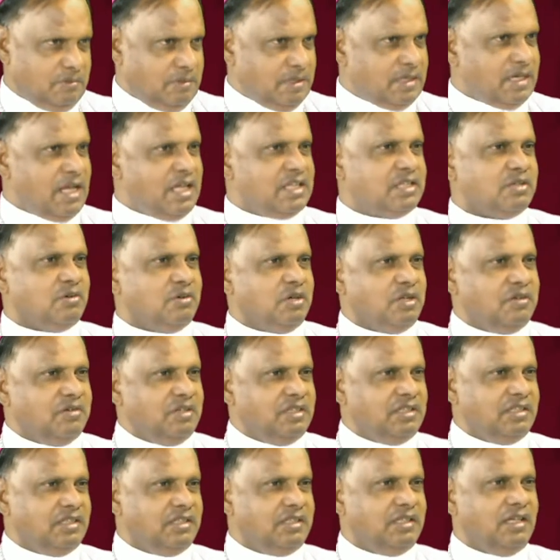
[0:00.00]
மெட்ராஸுக்குள்ளே
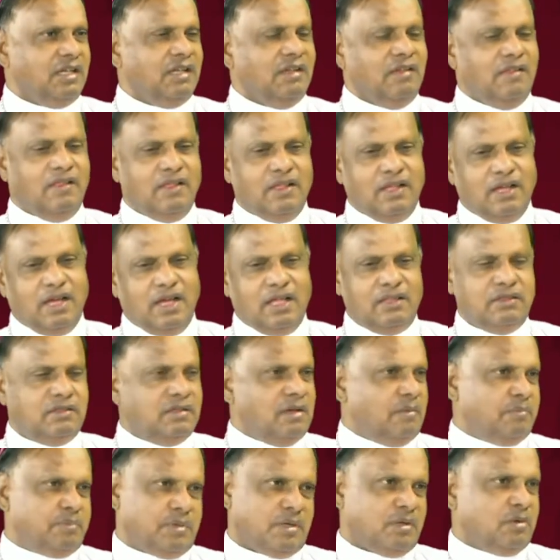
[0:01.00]
வந்தது
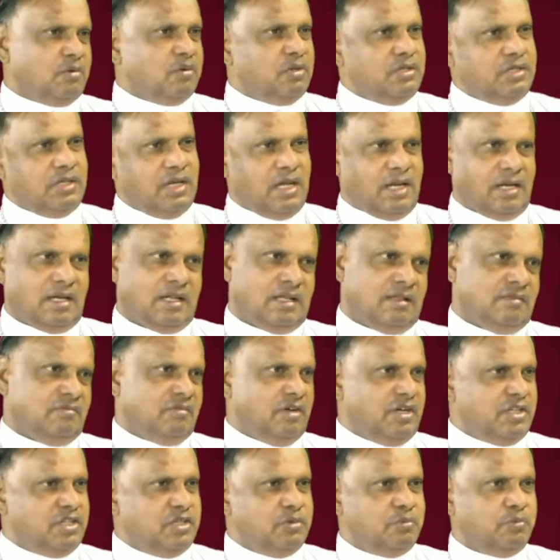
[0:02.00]
அது அப்புறம் கொஞ்ச நாளில்
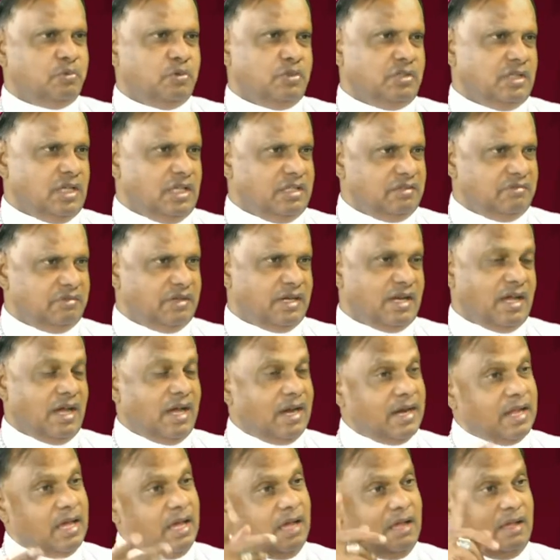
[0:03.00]
அது வடிஞ்சு போகுது அது வேறு
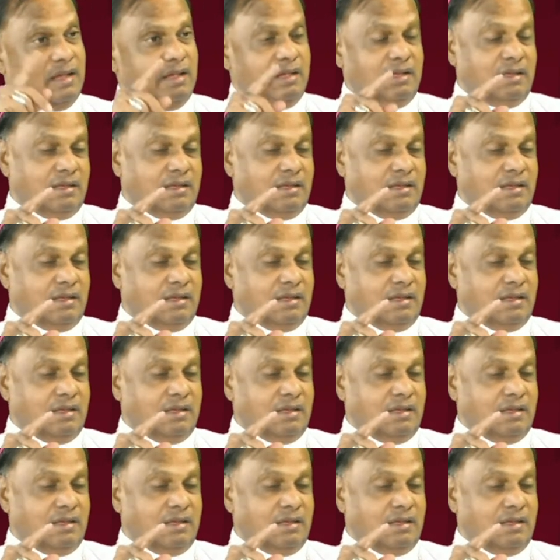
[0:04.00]
ஆனால்